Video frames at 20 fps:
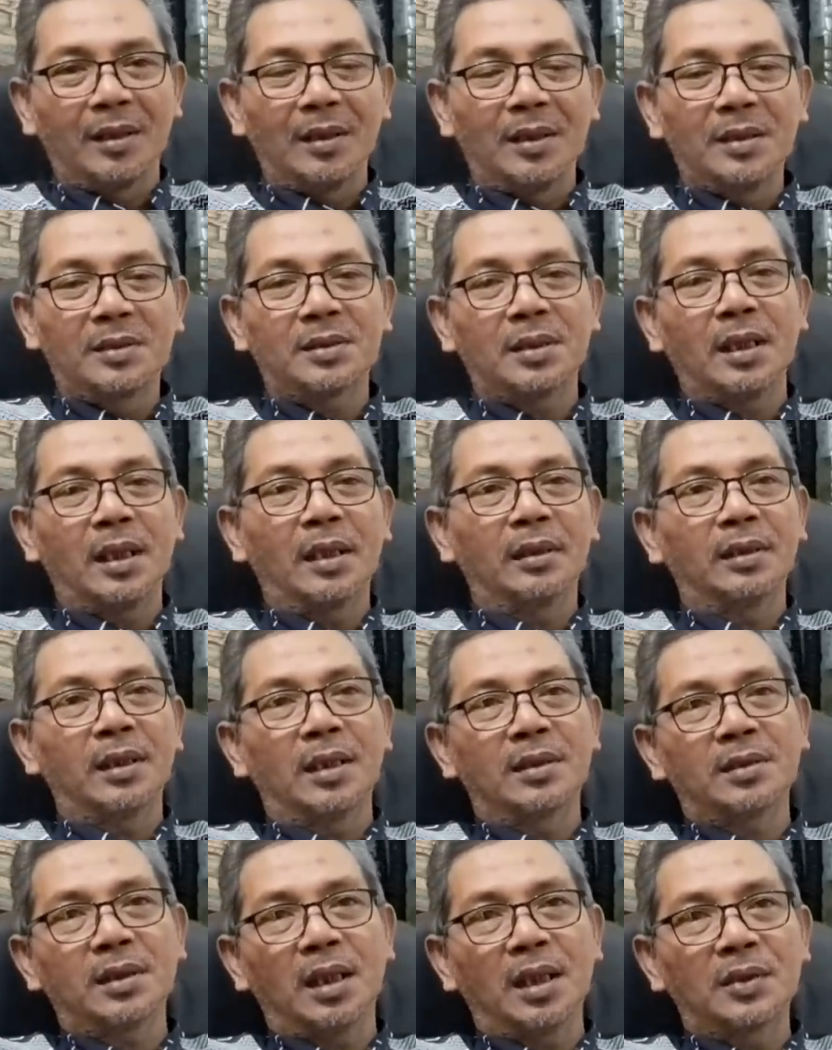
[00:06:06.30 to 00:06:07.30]
analisis
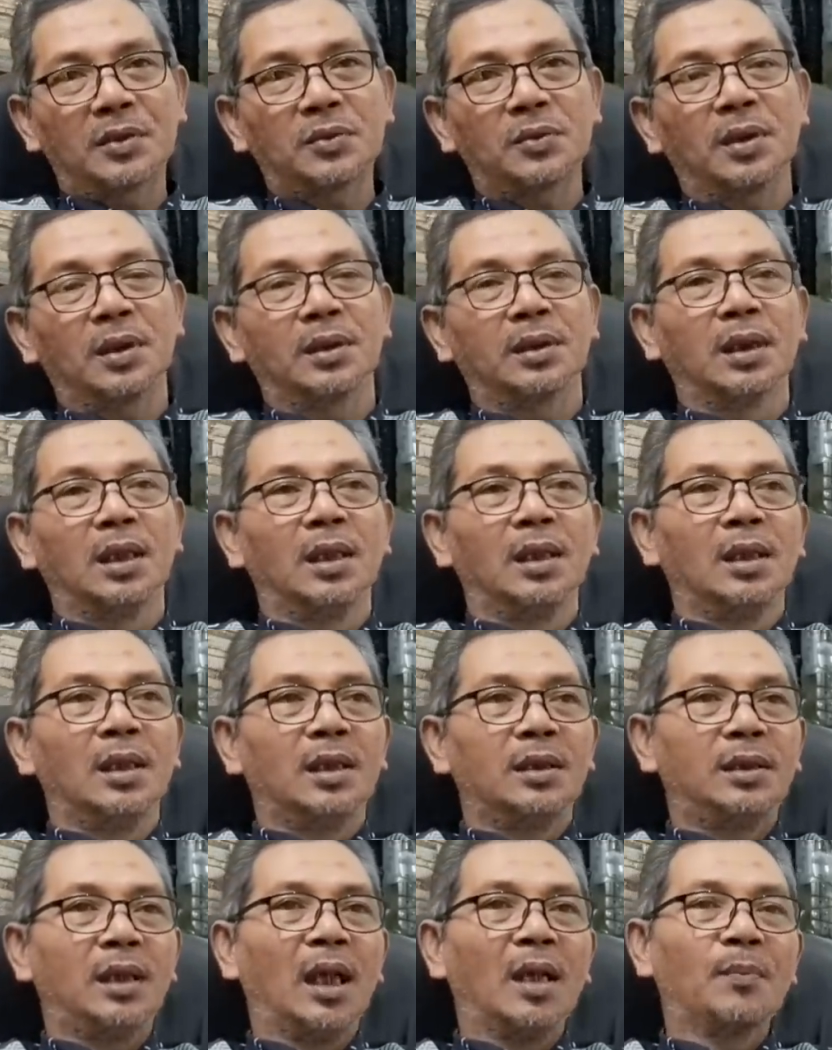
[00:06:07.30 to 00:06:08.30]
langitan sangat sulit
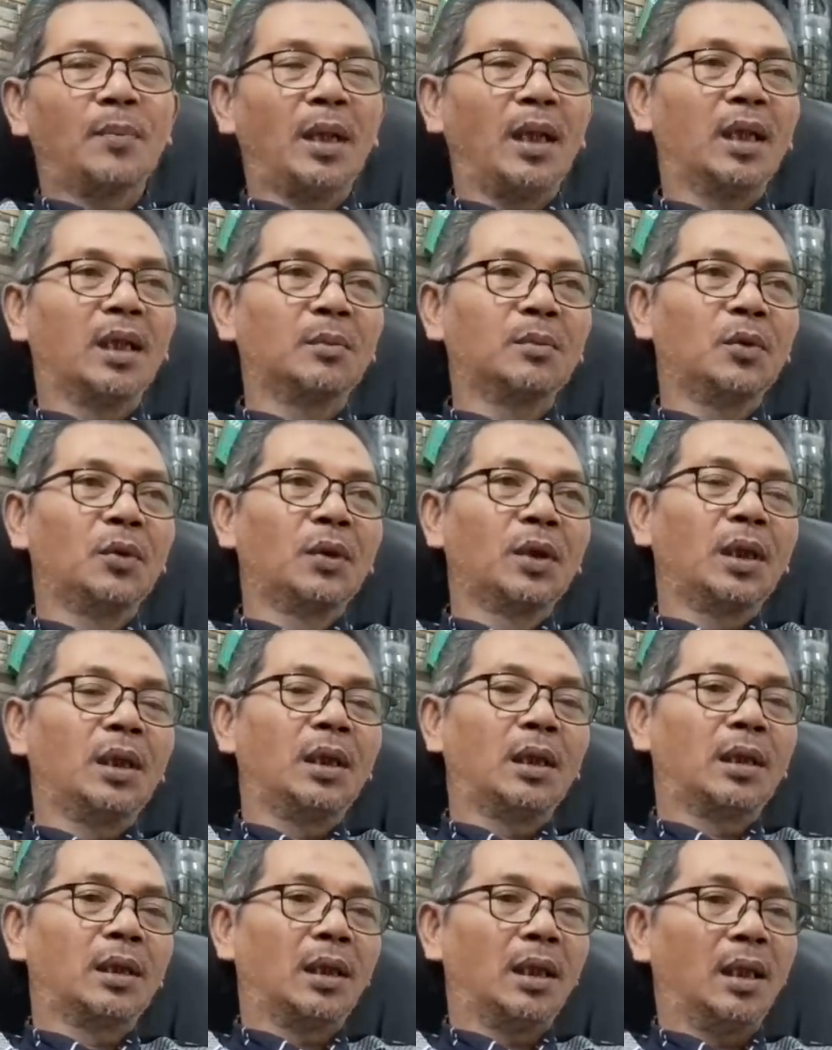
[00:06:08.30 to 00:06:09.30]
yang paling
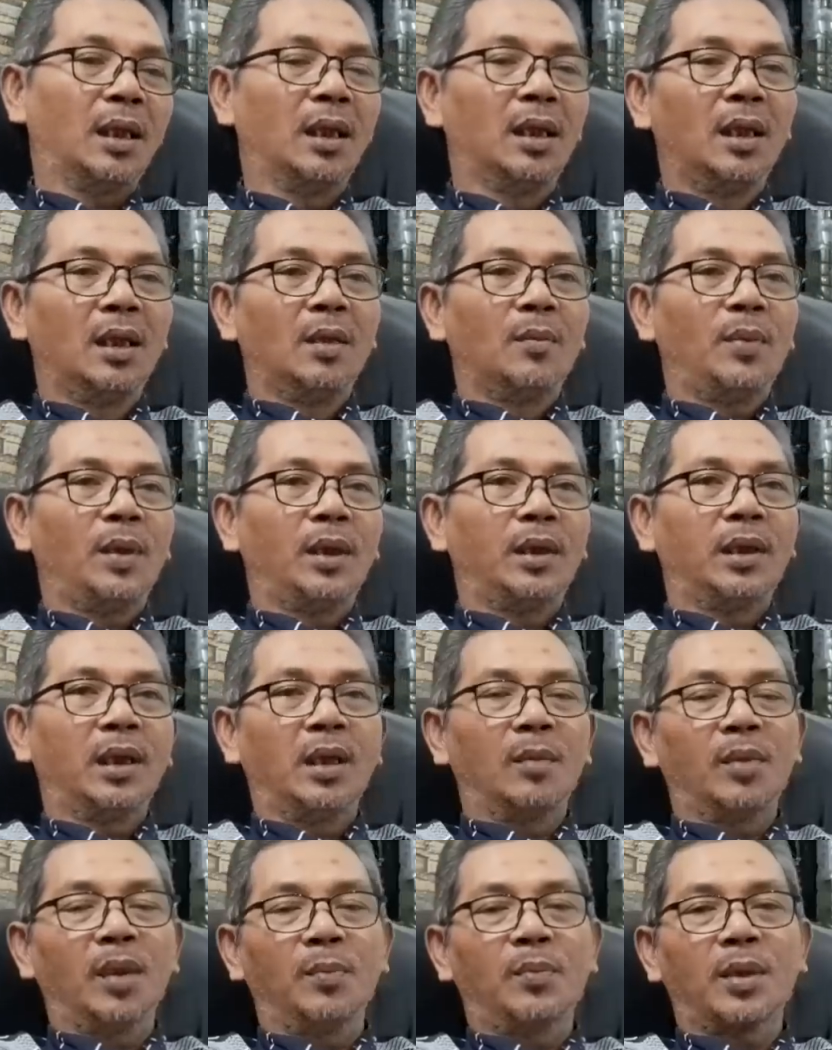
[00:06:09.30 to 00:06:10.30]
mungkin adalah
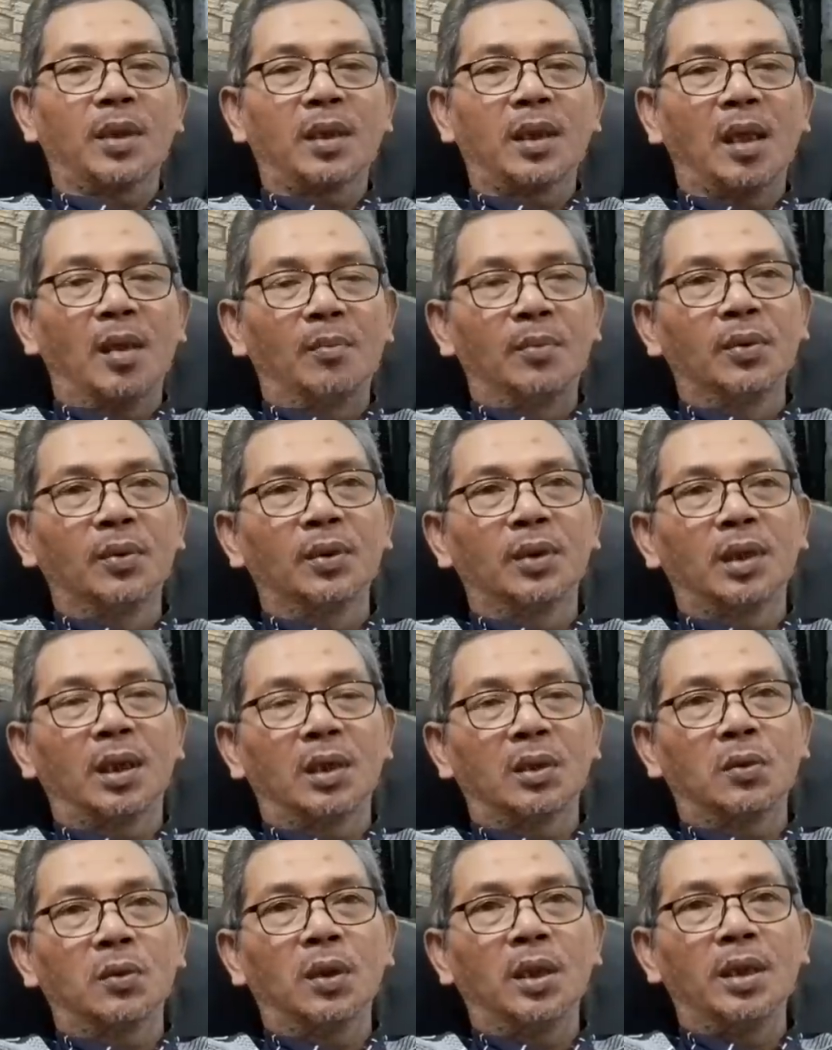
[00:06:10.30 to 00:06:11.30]
PDP bergabung
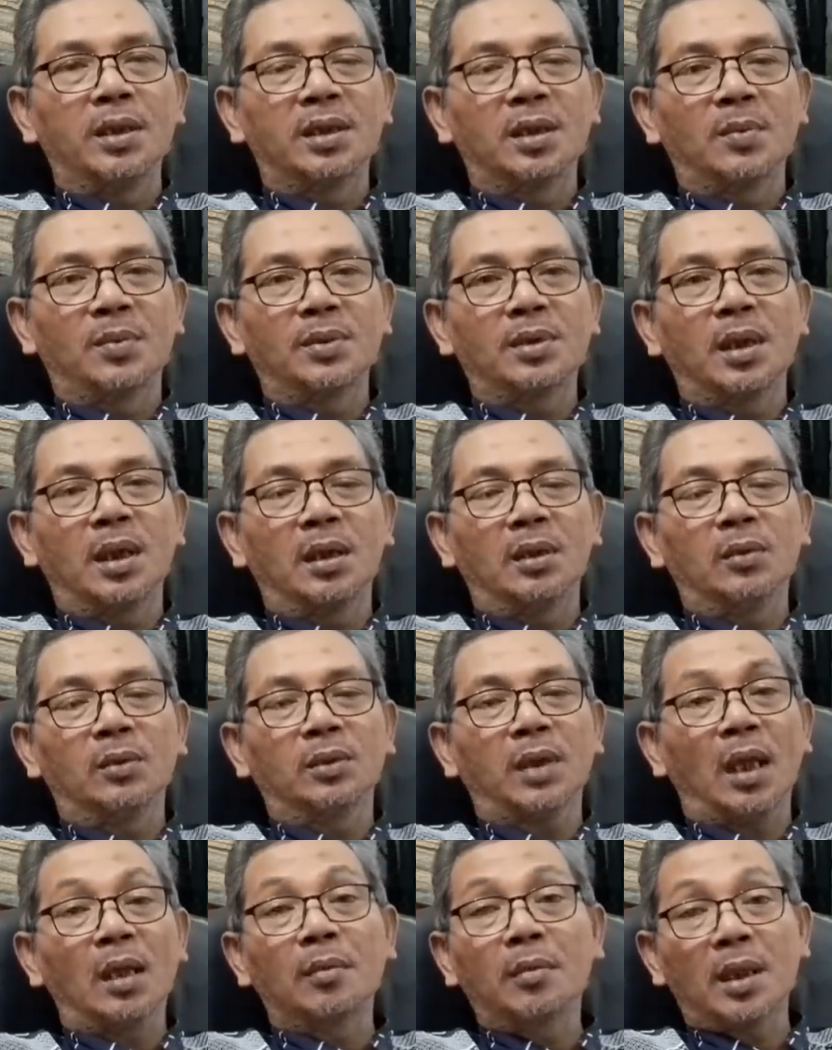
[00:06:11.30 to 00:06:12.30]
dengan koalisi besar itu
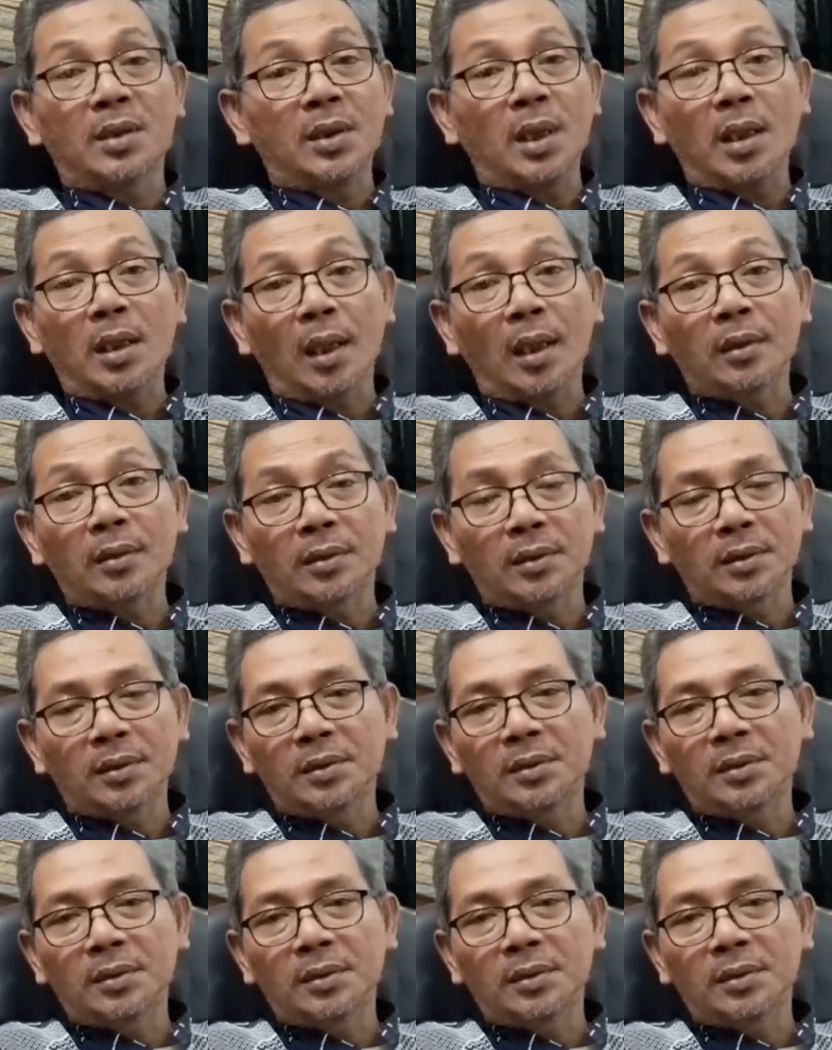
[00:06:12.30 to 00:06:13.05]
tanpa syarat